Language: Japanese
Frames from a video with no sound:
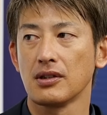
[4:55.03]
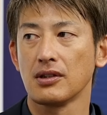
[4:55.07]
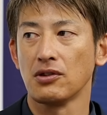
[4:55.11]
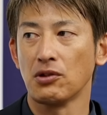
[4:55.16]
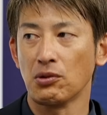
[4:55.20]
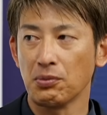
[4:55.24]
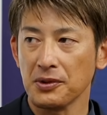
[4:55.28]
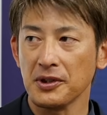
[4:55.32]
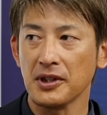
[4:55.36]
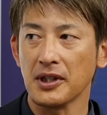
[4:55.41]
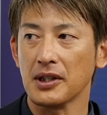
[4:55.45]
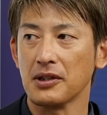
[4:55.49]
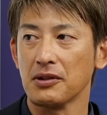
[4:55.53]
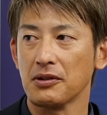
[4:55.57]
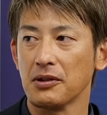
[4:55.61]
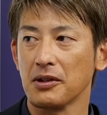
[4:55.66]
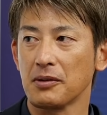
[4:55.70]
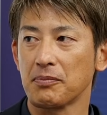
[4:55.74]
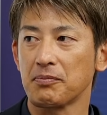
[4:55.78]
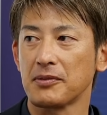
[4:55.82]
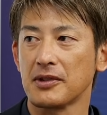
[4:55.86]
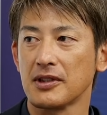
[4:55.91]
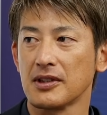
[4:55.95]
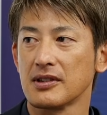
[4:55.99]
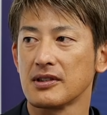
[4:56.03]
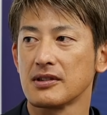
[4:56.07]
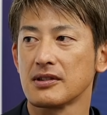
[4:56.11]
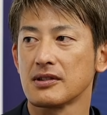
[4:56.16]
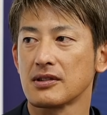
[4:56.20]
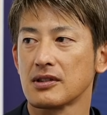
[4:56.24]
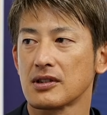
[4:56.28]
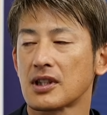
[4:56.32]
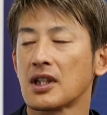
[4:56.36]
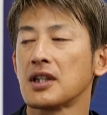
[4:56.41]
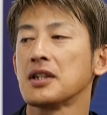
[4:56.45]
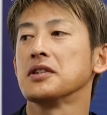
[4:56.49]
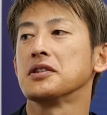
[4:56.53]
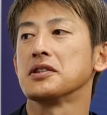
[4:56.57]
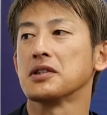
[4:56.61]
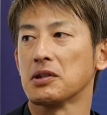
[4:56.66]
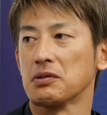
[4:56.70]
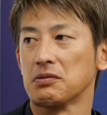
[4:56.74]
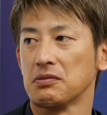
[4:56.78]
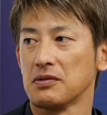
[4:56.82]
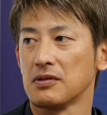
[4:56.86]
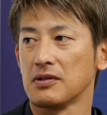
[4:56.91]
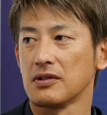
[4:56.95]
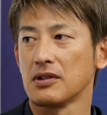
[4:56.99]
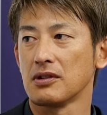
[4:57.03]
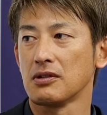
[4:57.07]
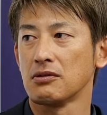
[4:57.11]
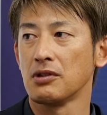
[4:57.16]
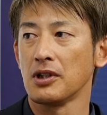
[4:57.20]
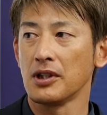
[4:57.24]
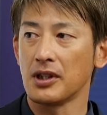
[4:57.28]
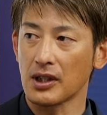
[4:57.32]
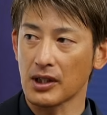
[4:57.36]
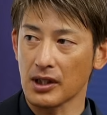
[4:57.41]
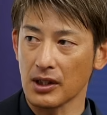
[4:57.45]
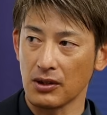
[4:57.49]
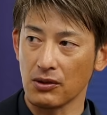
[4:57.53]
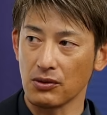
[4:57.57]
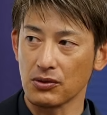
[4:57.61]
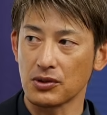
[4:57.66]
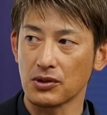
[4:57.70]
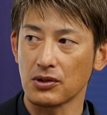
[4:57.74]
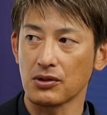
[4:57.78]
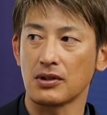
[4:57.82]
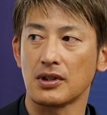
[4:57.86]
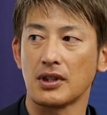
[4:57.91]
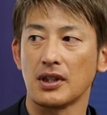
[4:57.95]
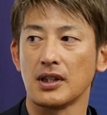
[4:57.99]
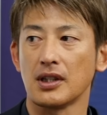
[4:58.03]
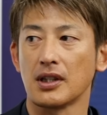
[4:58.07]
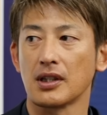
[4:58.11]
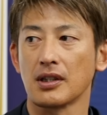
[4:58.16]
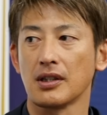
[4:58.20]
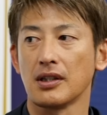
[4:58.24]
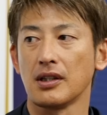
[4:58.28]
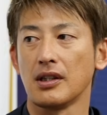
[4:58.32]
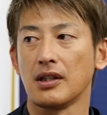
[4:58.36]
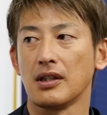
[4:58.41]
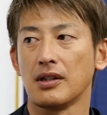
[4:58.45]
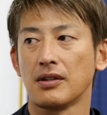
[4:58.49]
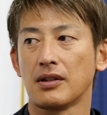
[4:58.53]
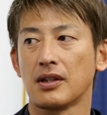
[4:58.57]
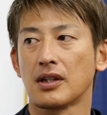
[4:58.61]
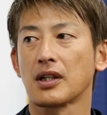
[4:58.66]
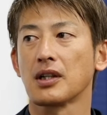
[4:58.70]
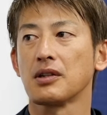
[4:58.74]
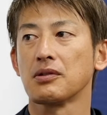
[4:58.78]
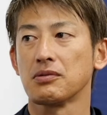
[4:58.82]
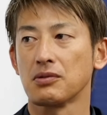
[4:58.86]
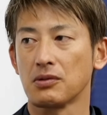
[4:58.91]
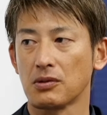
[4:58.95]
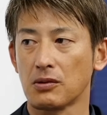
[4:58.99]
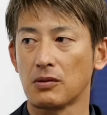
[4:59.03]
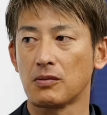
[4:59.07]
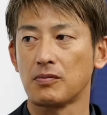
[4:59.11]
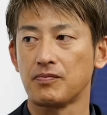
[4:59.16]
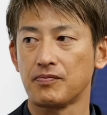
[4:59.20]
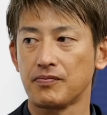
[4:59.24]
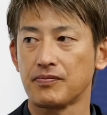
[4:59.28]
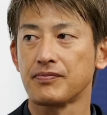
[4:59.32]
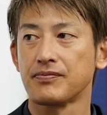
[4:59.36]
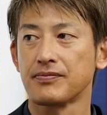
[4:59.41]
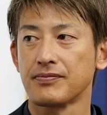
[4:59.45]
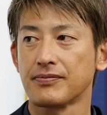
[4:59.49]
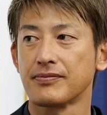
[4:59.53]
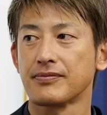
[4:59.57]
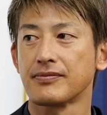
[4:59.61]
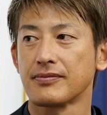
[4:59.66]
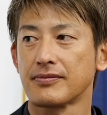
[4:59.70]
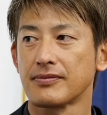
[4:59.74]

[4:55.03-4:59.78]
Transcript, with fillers: 伸びないのよやっぱり垂れちゃう上だけの状態だけで投げるはい